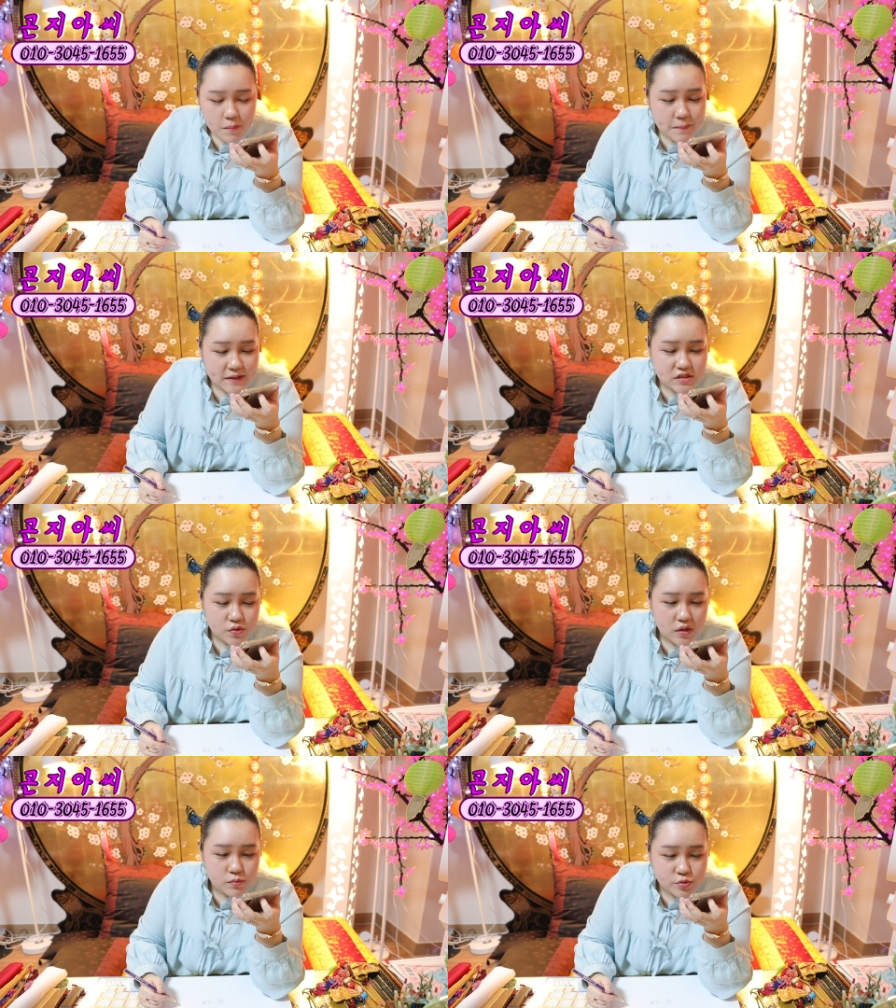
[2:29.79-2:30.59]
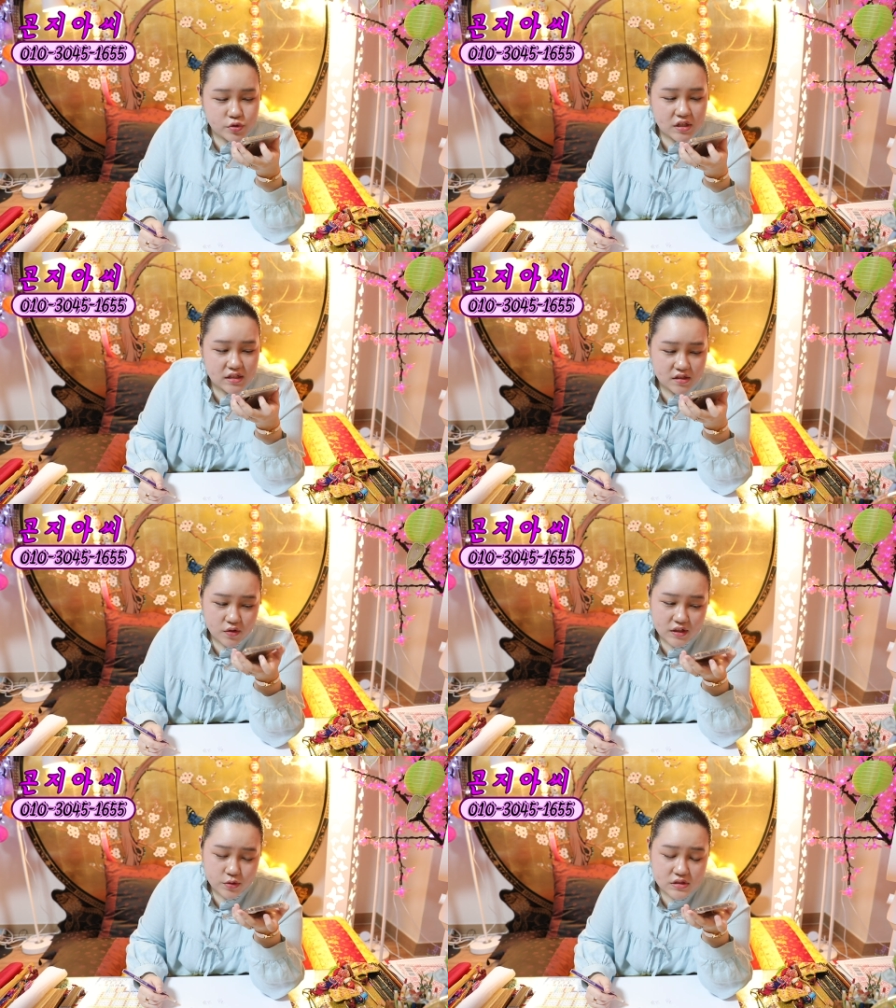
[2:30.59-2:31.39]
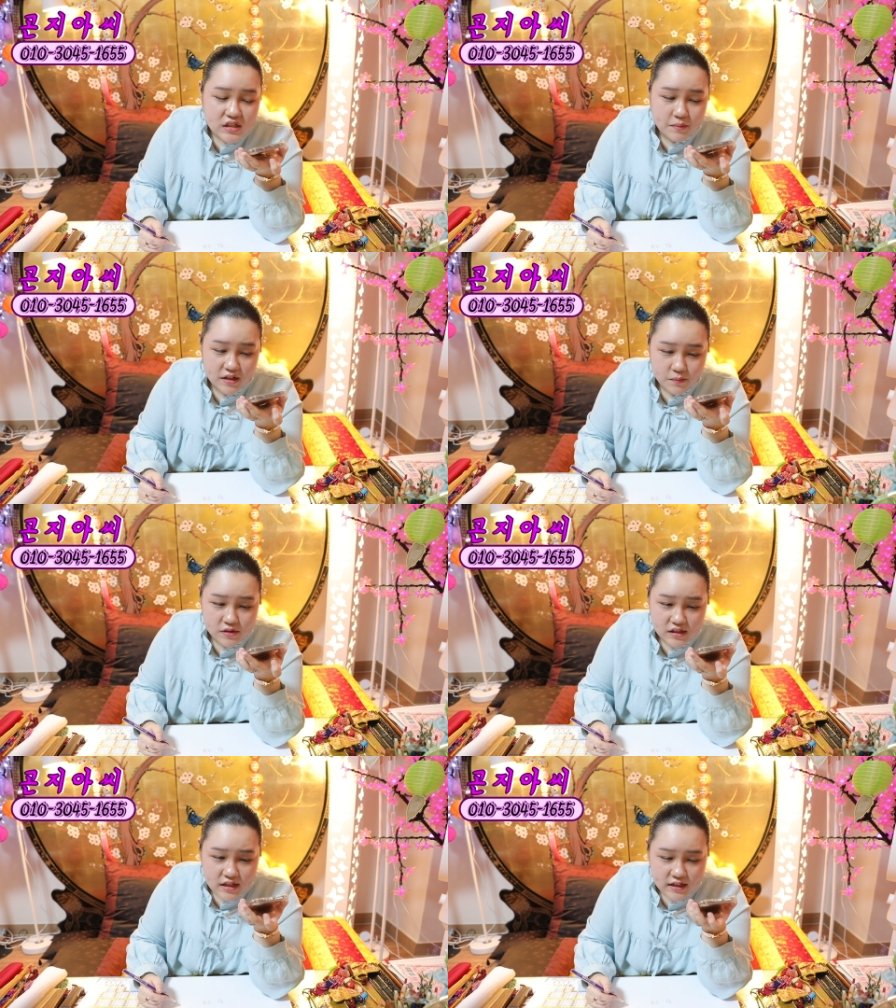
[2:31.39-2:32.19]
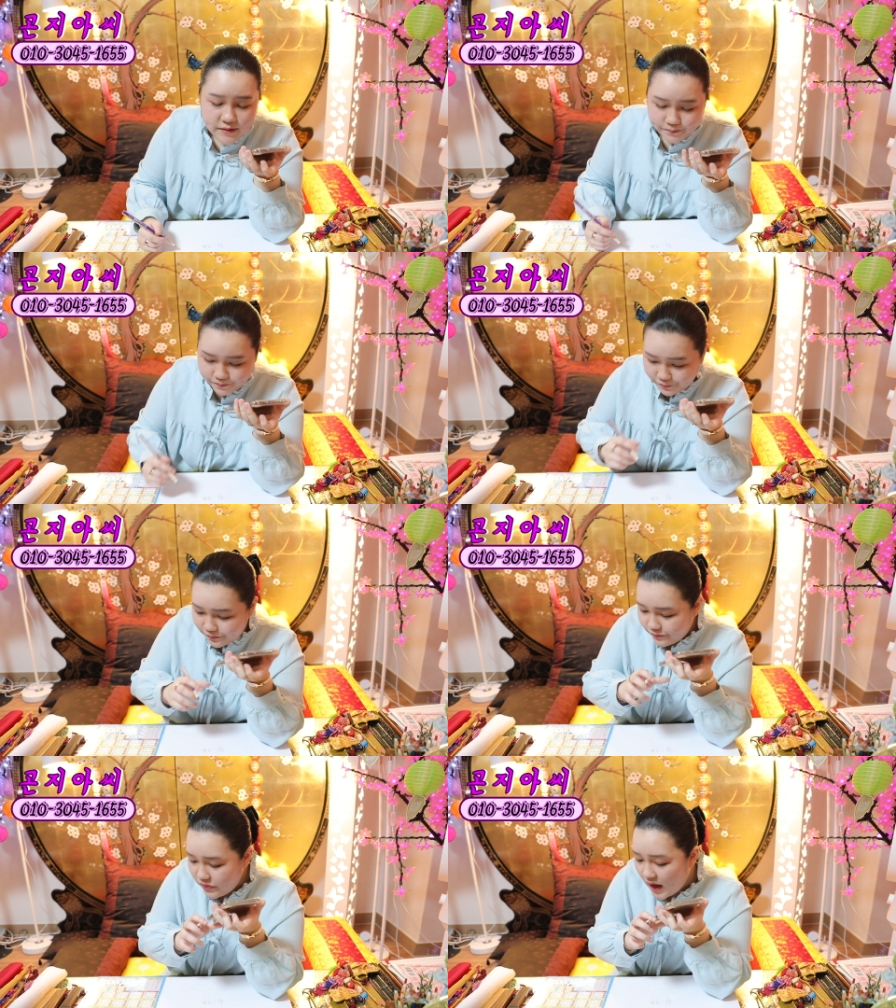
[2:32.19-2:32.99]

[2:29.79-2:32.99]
밑빠진 독에 물 붓게 하는 격이야 솔직히 말하면은 네.